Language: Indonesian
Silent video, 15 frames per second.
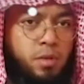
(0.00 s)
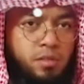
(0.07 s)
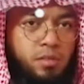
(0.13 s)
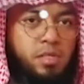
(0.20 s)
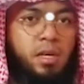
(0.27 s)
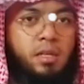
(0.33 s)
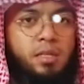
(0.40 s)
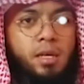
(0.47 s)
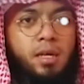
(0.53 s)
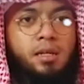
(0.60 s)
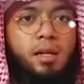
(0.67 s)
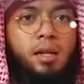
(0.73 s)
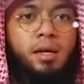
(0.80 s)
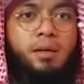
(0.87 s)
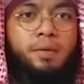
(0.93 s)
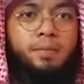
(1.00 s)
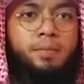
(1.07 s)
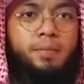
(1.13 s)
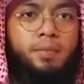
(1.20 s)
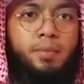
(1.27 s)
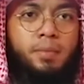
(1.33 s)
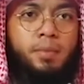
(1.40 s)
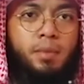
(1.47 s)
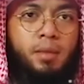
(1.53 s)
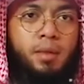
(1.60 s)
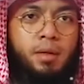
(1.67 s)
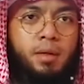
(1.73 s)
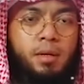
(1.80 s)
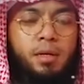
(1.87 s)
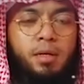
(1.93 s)
yang sejati adalah
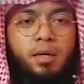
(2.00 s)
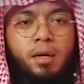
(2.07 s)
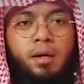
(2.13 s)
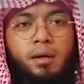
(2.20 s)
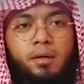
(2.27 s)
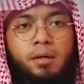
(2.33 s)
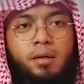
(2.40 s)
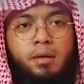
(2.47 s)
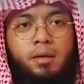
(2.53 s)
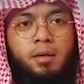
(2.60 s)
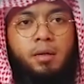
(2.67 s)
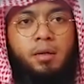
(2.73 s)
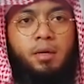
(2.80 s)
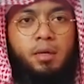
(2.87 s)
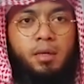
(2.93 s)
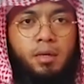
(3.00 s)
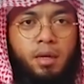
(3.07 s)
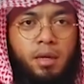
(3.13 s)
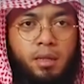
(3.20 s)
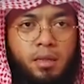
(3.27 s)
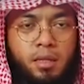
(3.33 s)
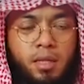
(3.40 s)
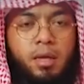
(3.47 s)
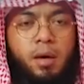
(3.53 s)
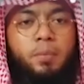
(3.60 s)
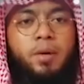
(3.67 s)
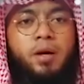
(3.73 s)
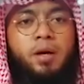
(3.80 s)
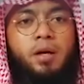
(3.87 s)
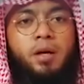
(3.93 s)
dia yang tidak
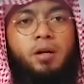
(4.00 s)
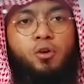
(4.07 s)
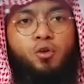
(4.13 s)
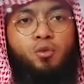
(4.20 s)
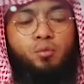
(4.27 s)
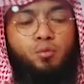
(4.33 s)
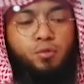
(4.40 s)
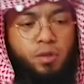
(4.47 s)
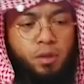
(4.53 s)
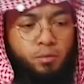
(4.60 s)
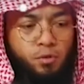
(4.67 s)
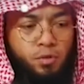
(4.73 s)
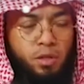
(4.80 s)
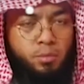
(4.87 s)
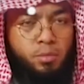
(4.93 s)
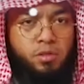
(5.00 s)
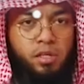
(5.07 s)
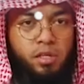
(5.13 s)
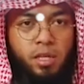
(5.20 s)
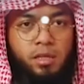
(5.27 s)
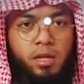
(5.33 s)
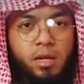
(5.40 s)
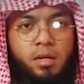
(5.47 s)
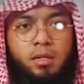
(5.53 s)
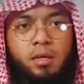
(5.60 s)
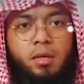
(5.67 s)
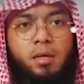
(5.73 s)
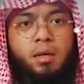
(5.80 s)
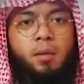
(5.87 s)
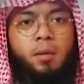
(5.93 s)
mengganggu muslim-muslim di
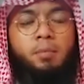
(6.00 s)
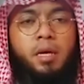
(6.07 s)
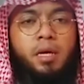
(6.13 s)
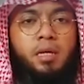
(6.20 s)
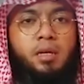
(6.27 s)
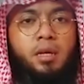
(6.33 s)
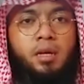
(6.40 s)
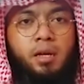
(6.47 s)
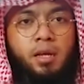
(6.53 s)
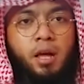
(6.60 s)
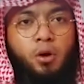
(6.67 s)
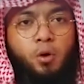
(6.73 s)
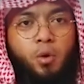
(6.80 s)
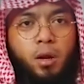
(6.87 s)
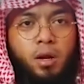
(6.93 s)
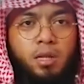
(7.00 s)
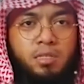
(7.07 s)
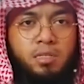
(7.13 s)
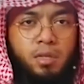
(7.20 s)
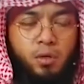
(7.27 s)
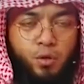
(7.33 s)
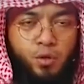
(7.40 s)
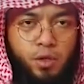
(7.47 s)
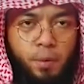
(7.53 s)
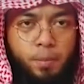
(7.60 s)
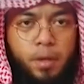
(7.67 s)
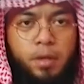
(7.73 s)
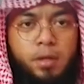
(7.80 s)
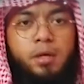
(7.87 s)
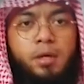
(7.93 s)
sekitarnya, baik dengan gangguan lisan
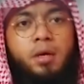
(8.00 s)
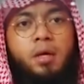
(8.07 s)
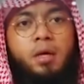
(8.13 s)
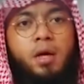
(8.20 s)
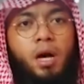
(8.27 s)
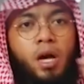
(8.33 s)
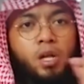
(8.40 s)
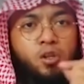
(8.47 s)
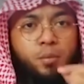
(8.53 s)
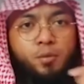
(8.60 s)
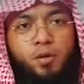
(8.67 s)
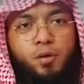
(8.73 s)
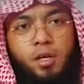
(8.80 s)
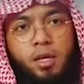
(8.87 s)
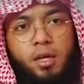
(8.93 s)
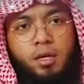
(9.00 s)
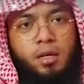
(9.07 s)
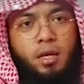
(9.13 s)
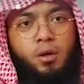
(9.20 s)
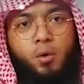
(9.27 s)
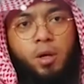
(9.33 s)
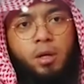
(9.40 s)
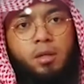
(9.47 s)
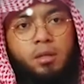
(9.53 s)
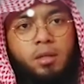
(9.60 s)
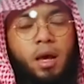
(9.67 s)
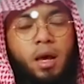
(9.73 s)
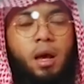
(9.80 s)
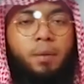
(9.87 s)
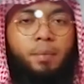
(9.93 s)
ucapannya ataupun dengan gangguan
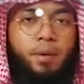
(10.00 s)
tangan